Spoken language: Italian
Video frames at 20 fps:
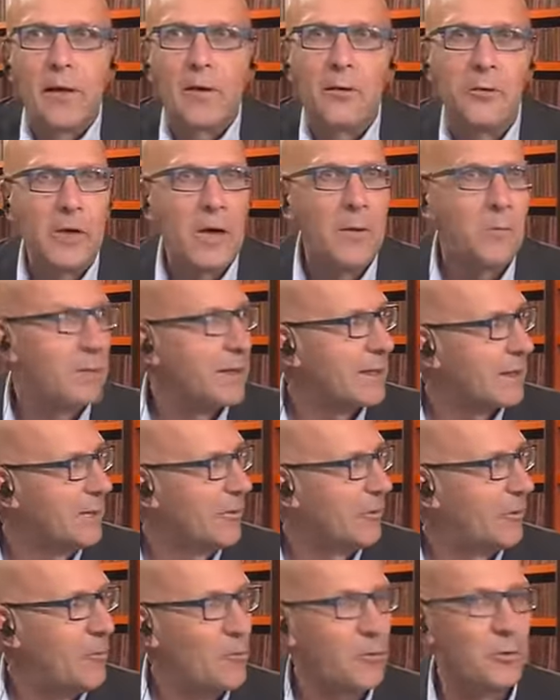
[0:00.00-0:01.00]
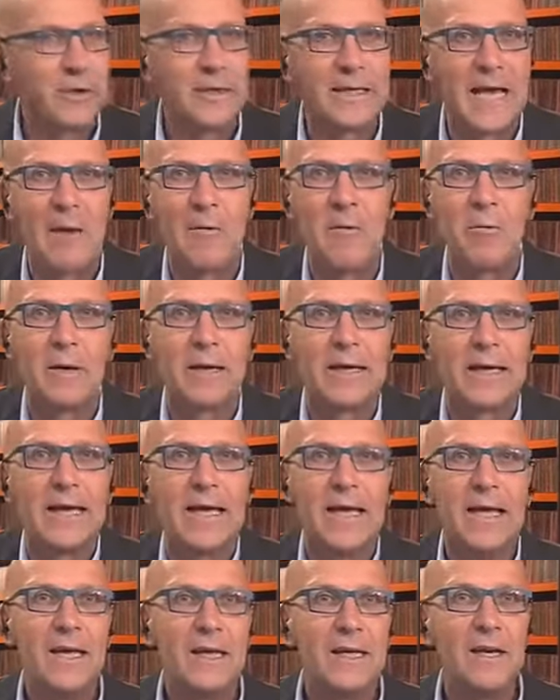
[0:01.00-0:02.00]
per noi e per chi lo comunichiamo,
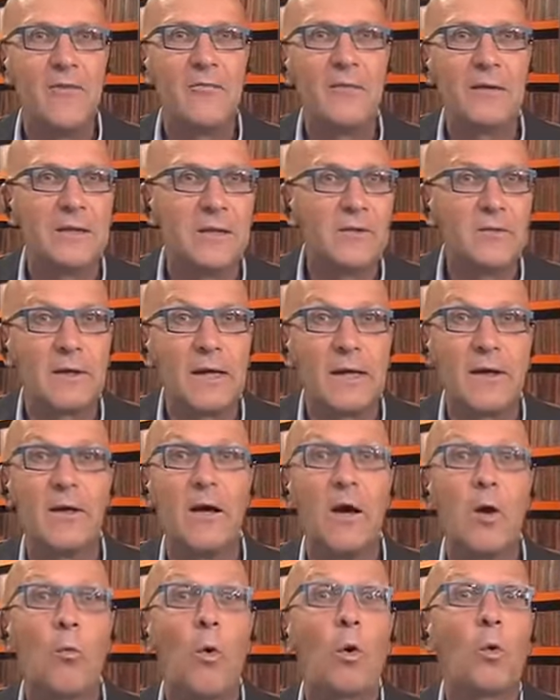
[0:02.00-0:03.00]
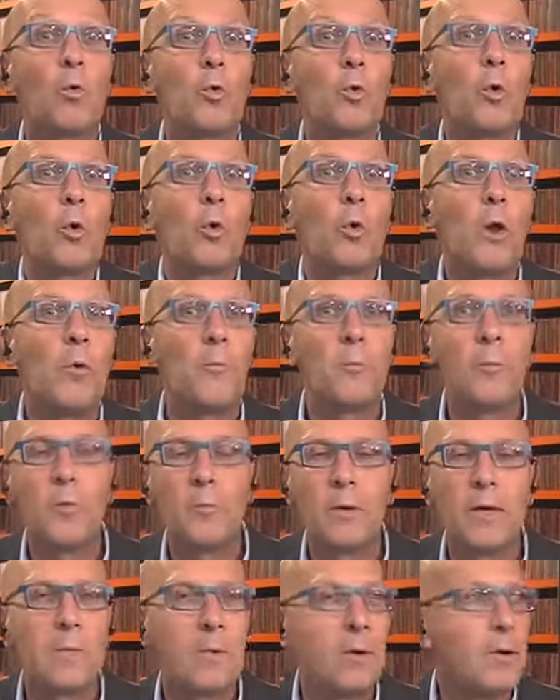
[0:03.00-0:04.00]
perché in effetti qualcuno non ha un
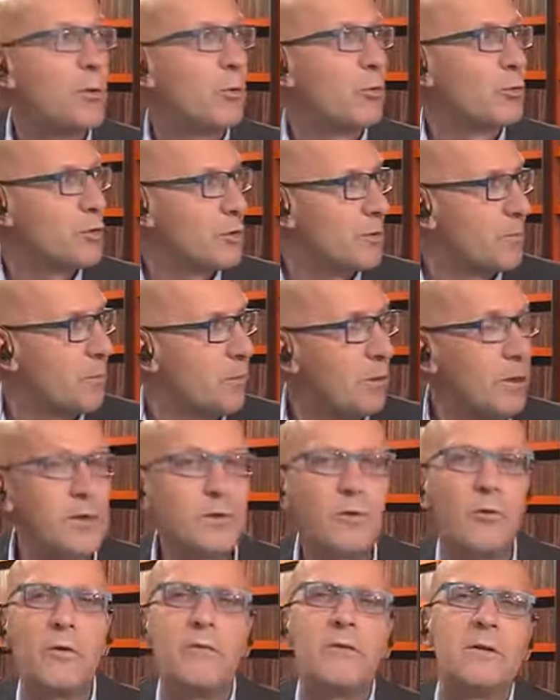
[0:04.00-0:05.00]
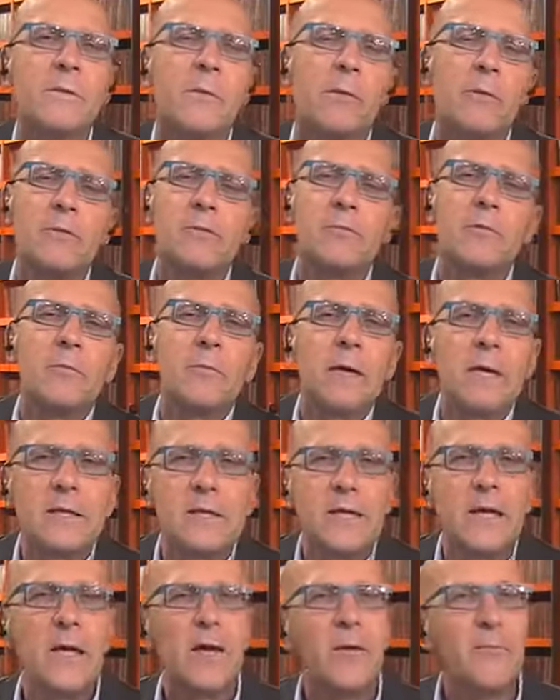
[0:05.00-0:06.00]
problema, non si pone. Se uno mi sembra questo
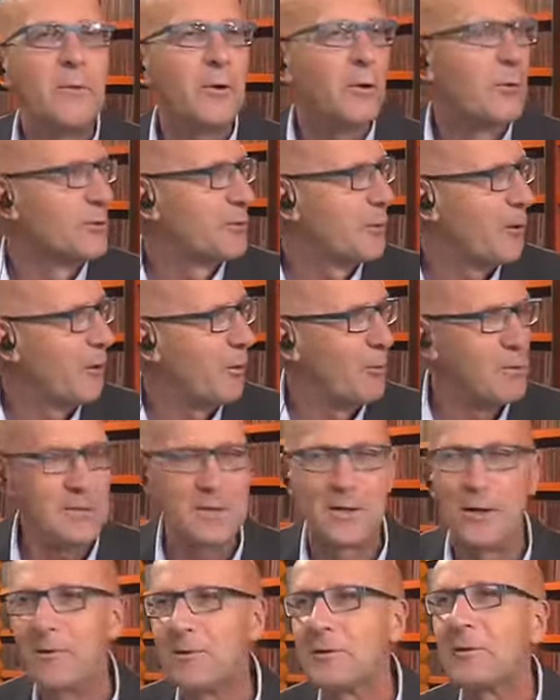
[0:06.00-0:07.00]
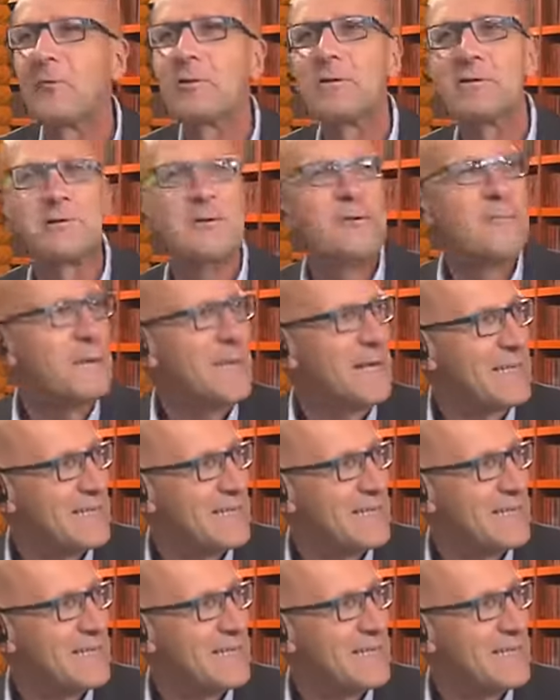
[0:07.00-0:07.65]
mese mese mi controllo questa cosa, questo